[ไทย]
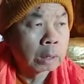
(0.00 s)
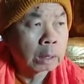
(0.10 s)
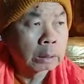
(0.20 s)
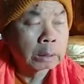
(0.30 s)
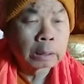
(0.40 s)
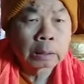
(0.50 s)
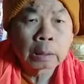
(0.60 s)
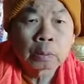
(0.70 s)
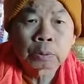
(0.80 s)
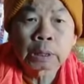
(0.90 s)
หายใจ
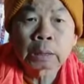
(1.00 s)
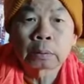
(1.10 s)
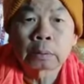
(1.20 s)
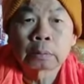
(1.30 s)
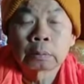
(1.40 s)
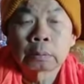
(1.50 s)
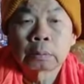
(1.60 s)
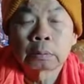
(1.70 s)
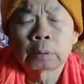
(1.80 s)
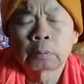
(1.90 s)
เข้าสั้น
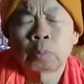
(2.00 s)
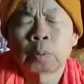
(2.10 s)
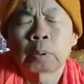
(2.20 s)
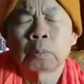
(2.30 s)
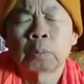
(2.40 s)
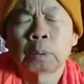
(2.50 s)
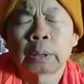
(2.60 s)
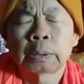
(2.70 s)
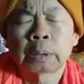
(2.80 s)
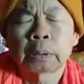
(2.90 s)
รู้ว่าเออ
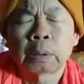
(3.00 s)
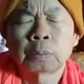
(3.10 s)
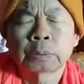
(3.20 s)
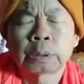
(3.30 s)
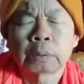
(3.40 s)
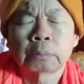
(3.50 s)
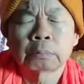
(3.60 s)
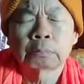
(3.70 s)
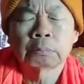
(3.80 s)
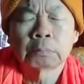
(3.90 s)
หายใจเข้าสั้น
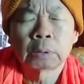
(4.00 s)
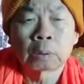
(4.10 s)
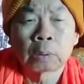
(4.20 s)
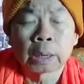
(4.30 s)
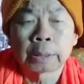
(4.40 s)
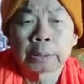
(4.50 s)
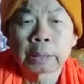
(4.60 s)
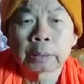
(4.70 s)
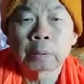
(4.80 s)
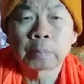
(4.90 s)
แล้วก็หายใจ
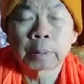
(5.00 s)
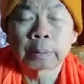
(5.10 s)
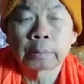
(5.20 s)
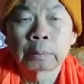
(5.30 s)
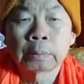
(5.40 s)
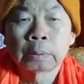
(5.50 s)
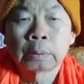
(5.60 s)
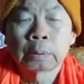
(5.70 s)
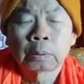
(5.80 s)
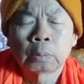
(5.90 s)
เข้าไป
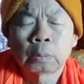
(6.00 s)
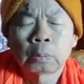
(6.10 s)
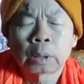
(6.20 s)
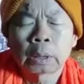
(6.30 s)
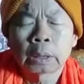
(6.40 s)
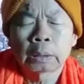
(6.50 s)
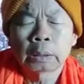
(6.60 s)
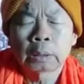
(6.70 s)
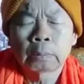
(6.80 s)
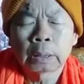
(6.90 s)
โอ้ขณะนี้
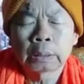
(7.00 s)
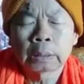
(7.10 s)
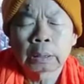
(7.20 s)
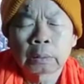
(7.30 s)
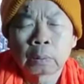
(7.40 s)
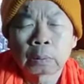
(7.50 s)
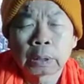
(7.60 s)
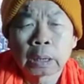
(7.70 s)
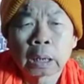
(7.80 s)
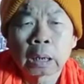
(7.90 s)
เราหายใจออก
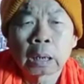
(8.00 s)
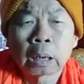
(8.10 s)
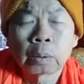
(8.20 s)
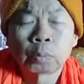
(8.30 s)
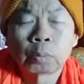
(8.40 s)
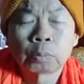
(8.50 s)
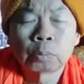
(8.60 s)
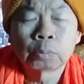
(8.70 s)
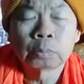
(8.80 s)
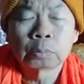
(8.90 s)
ยาว
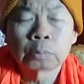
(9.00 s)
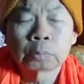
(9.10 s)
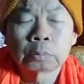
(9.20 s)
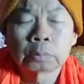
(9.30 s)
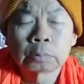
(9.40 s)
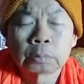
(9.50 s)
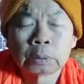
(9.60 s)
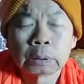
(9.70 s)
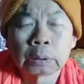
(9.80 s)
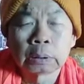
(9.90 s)

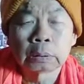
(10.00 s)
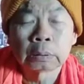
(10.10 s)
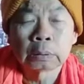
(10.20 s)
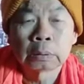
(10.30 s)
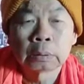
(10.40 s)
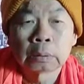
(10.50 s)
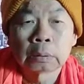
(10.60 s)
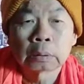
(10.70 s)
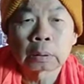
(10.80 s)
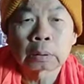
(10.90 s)
อืม
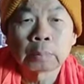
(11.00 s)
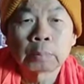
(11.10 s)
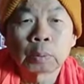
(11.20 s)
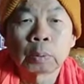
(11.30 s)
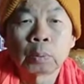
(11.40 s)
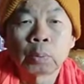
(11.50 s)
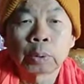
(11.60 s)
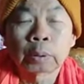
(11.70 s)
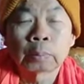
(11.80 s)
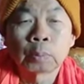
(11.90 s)
แล้วกำหนดรู้
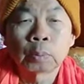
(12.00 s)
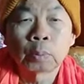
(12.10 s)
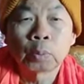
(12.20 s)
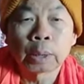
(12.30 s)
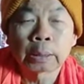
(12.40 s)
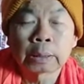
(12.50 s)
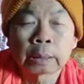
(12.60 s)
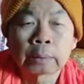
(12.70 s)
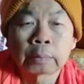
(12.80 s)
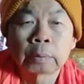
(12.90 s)
กำหนดรู้หายใจ
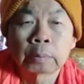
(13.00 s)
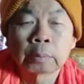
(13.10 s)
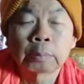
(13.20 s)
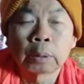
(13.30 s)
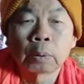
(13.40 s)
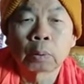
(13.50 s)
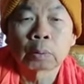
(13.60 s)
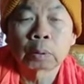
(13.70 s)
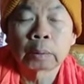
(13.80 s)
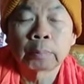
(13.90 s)
นที่มันออก
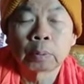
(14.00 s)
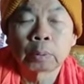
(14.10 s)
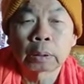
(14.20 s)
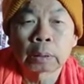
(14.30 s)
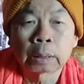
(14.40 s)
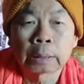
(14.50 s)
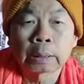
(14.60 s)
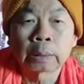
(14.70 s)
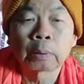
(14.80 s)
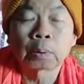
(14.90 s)
กำหนดหาย
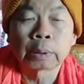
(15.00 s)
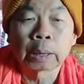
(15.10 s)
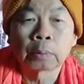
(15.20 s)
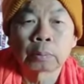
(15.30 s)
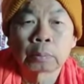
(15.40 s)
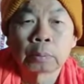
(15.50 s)
ใจออกยาว